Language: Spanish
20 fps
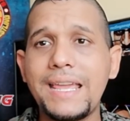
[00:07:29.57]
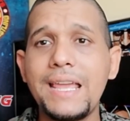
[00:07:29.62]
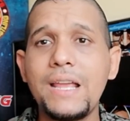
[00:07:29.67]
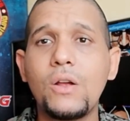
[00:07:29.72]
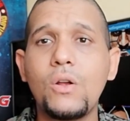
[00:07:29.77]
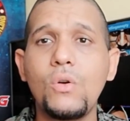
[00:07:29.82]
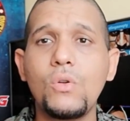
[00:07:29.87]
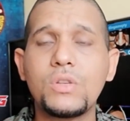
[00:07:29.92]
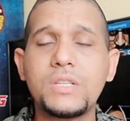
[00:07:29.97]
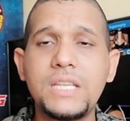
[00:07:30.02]
que
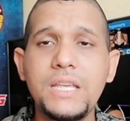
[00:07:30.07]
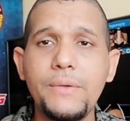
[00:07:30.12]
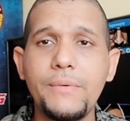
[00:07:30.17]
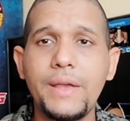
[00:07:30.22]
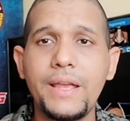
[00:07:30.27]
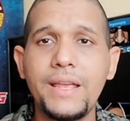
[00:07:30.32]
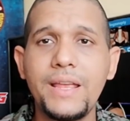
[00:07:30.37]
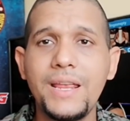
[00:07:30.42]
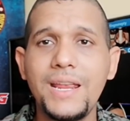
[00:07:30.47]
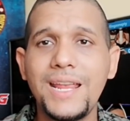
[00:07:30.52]

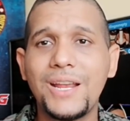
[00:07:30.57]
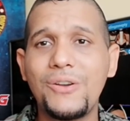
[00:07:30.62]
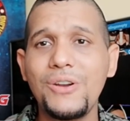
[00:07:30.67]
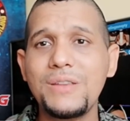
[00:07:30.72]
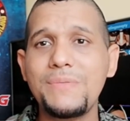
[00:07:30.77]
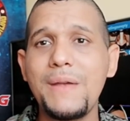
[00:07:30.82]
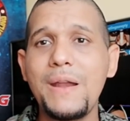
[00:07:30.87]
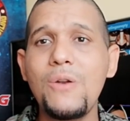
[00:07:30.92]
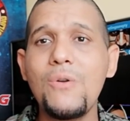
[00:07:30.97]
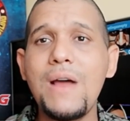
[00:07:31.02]
inclusive
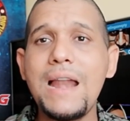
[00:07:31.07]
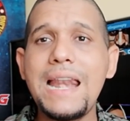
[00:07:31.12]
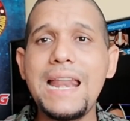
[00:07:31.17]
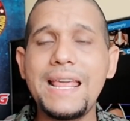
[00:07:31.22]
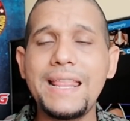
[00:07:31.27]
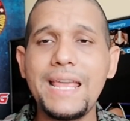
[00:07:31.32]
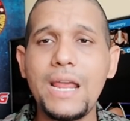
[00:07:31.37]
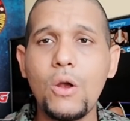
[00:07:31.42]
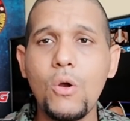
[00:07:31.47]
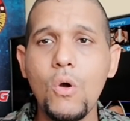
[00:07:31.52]
Chris Benoit
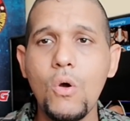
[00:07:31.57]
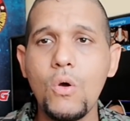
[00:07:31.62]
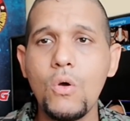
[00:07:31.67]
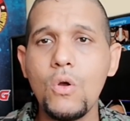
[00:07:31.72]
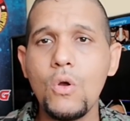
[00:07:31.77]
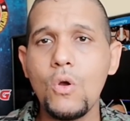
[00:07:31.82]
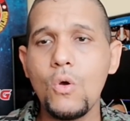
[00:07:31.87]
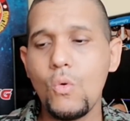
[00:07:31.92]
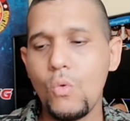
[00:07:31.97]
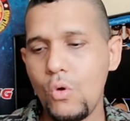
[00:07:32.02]
le dejó
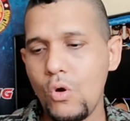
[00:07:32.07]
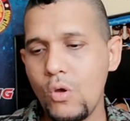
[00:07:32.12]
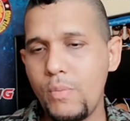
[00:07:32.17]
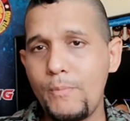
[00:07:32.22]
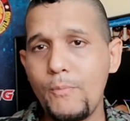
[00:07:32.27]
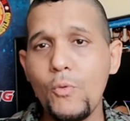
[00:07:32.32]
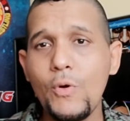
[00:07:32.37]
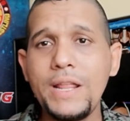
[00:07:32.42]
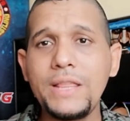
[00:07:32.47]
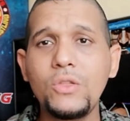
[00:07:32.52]

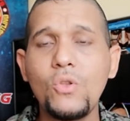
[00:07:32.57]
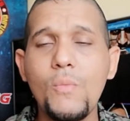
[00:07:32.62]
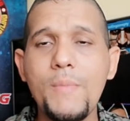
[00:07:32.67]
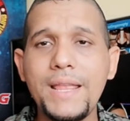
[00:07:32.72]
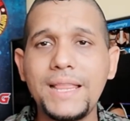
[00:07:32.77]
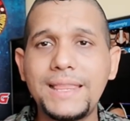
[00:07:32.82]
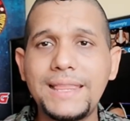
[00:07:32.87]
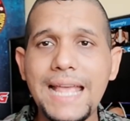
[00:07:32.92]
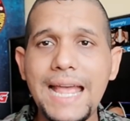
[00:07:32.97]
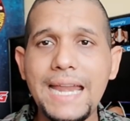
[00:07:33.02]
una
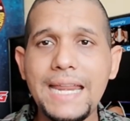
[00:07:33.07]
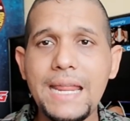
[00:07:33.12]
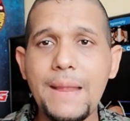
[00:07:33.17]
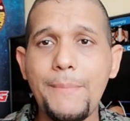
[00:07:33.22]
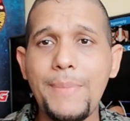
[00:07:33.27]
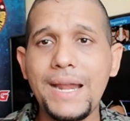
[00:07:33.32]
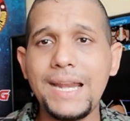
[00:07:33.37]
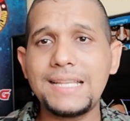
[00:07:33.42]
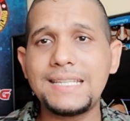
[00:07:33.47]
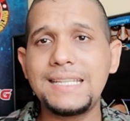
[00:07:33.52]
indumentaria
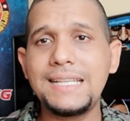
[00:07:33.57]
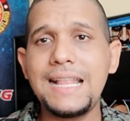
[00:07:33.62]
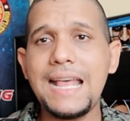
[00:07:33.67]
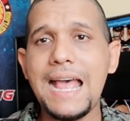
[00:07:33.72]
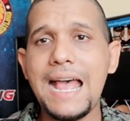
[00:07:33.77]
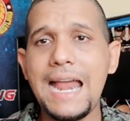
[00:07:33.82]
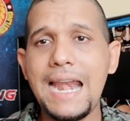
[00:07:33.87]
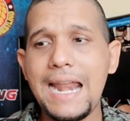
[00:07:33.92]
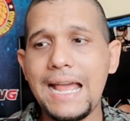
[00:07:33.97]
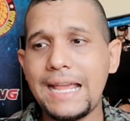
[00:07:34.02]
parecida
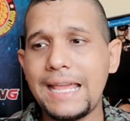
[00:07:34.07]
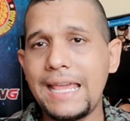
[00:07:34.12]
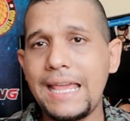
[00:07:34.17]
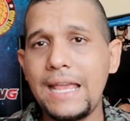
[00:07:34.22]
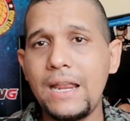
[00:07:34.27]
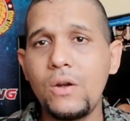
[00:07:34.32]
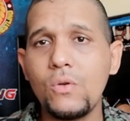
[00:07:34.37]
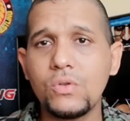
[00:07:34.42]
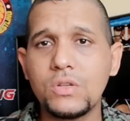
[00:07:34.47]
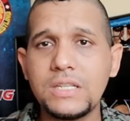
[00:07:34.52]
a la que
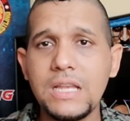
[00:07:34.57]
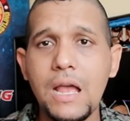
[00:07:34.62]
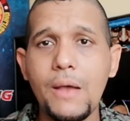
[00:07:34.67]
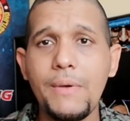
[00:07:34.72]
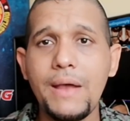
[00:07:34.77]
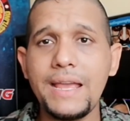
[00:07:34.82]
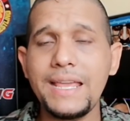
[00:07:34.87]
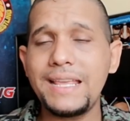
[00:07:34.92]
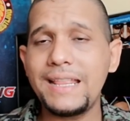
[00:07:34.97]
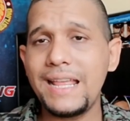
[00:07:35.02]
él
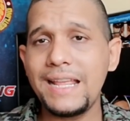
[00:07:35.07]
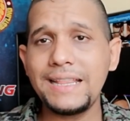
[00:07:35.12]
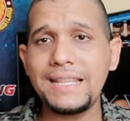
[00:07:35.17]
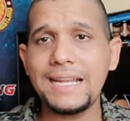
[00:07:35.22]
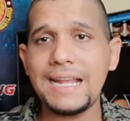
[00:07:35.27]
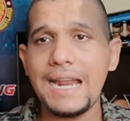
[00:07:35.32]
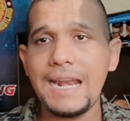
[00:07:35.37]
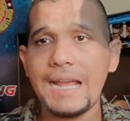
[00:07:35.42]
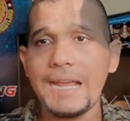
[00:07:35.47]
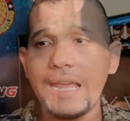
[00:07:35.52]
usaba,
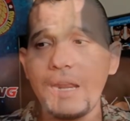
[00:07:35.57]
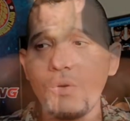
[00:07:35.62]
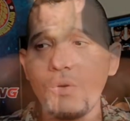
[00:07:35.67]
idéntica a la que